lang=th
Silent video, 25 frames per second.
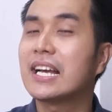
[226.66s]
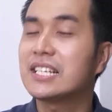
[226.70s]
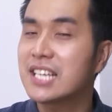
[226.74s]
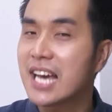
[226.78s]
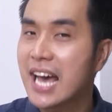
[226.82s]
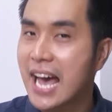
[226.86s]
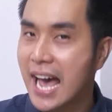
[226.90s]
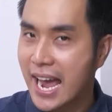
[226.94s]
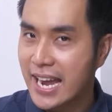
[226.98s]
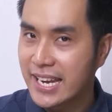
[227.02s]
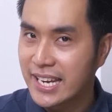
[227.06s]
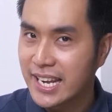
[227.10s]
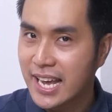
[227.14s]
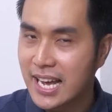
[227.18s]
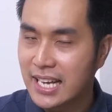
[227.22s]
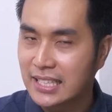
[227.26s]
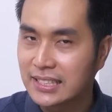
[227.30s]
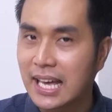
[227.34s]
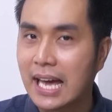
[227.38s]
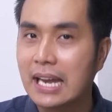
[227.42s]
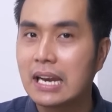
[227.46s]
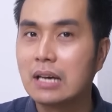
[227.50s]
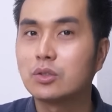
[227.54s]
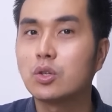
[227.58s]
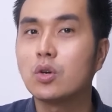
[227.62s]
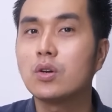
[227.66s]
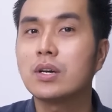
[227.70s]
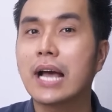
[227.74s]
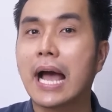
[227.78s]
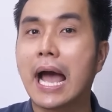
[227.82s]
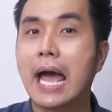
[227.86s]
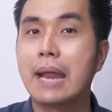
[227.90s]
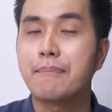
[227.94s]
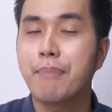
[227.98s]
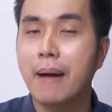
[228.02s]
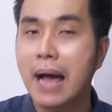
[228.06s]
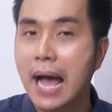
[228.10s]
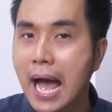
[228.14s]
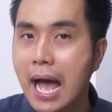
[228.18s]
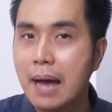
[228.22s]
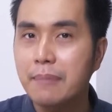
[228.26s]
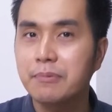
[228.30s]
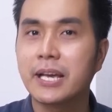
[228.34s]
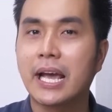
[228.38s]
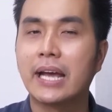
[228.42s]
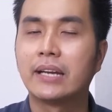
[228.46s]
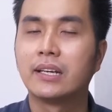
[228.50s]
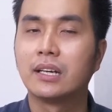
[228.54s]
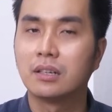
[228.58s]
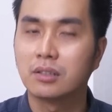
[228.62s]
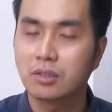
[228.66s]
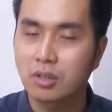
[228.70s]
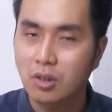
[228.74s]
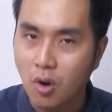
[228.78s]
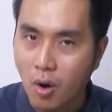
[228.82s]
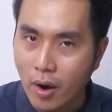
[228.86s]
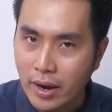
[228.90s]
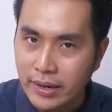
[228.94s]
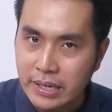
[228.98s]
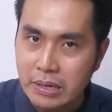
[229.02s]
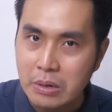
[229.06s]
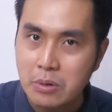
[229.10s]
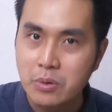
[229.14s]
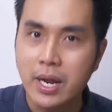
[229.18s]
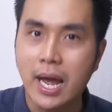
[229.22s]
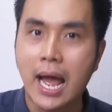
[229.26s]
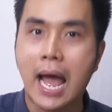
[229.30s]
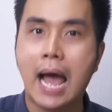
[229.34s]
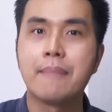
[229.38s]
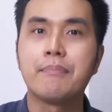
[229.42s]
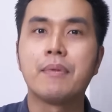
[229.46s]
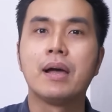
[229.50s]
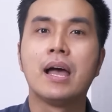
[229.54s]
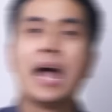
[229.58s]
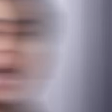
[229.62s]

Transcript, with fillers: ระยะฉายเนี่ยถ้าเราต้องการภาพใหญ่หนึ่งร้อยนิ้วนะครับ